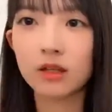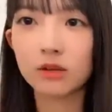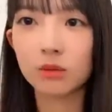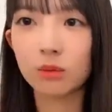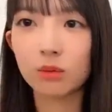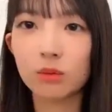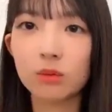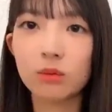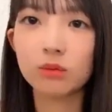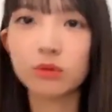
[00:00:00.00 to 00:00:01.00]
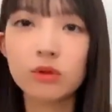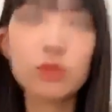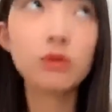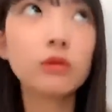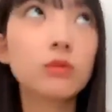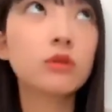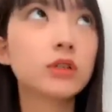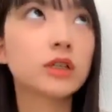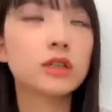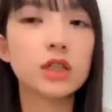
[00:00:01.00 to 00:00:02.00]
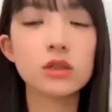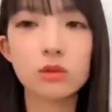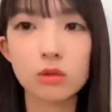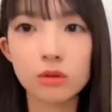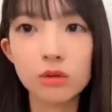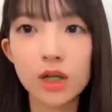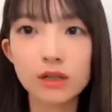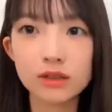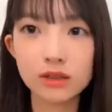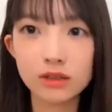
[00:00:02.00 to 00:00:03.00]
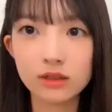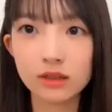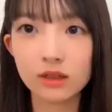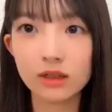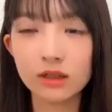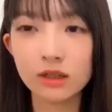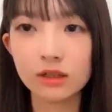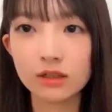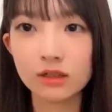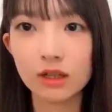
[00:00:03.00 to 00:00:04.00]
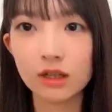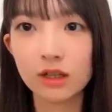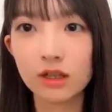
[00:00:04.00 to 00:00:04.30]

と今日もですねちょっとこの配信しかできないですね